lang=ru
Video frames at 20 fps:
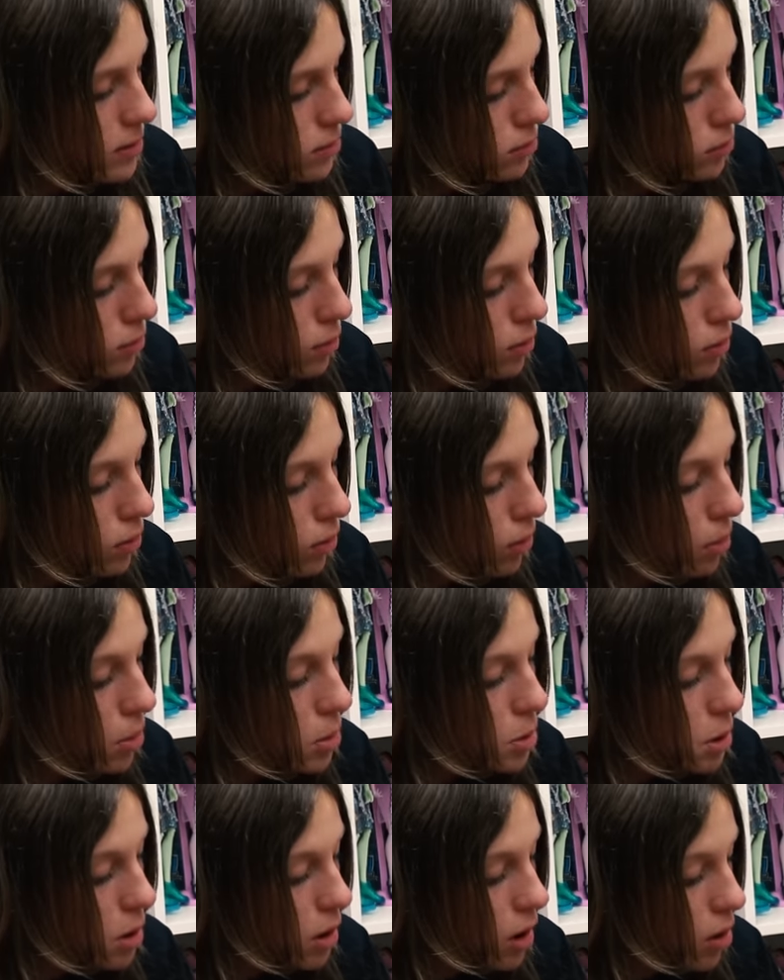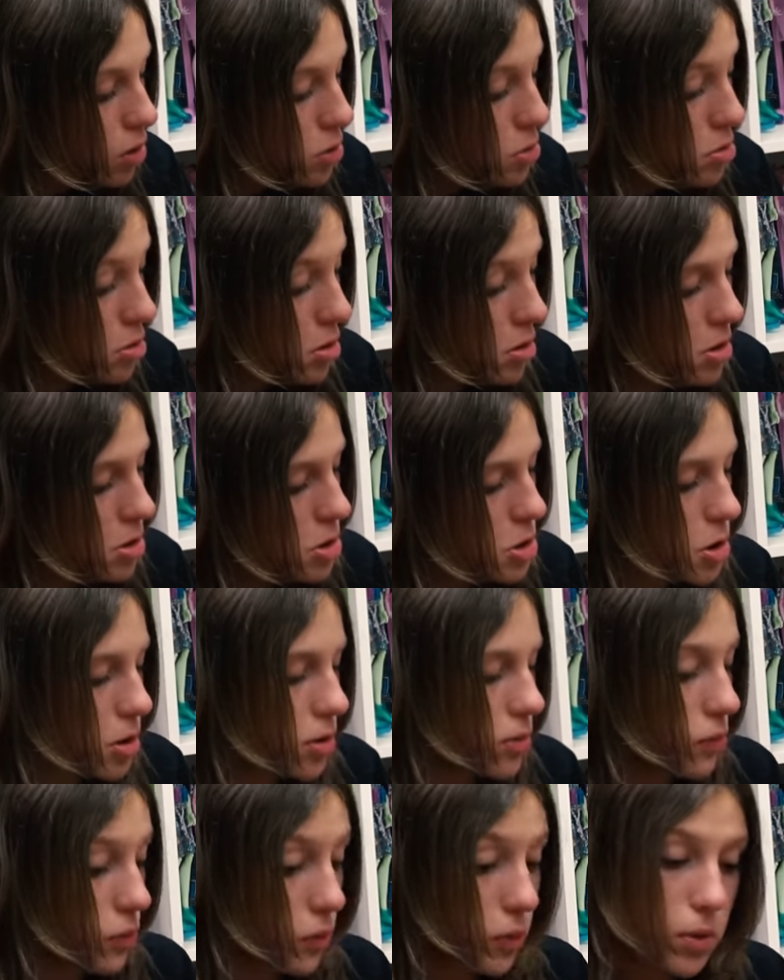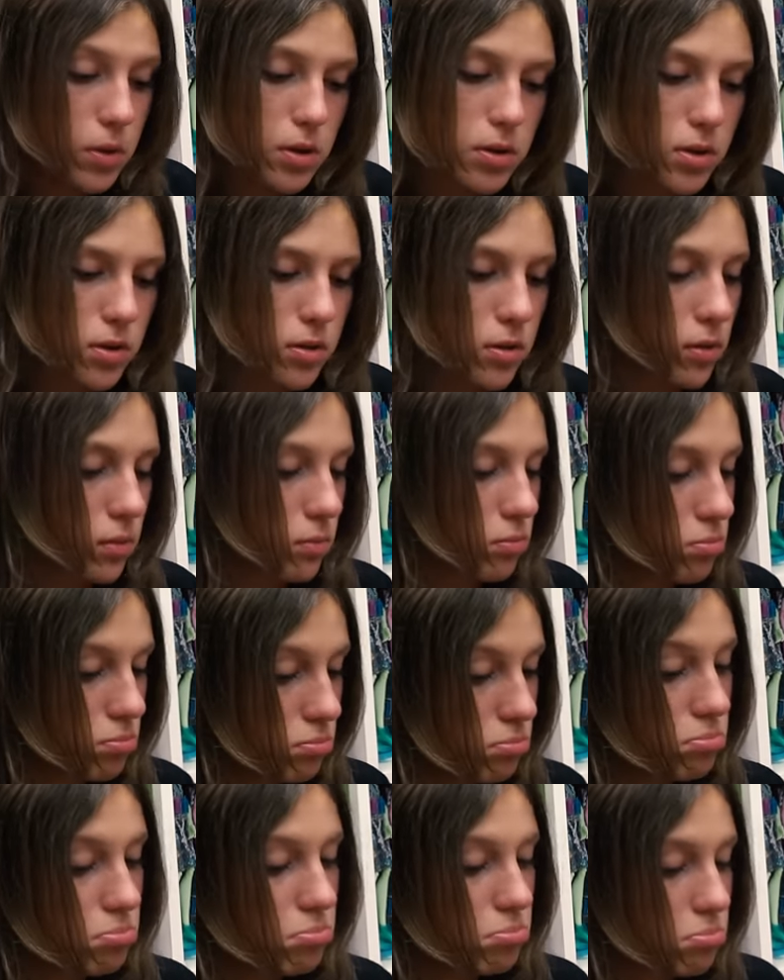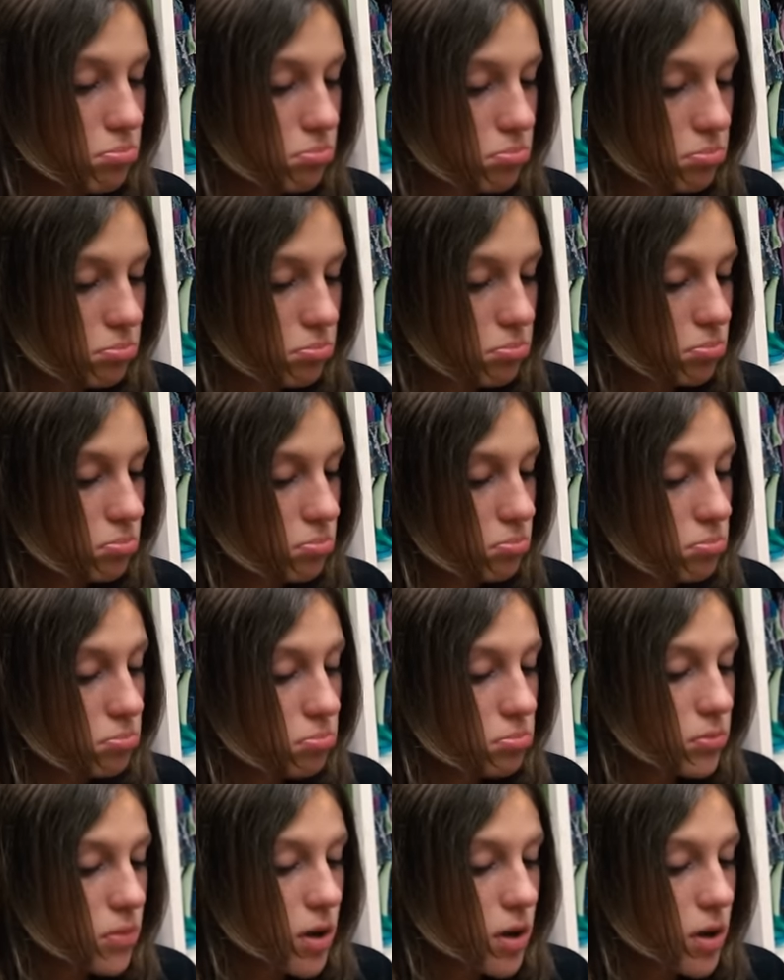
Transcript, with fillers: у нее очень хорошо золоченые волосы. У -у -у.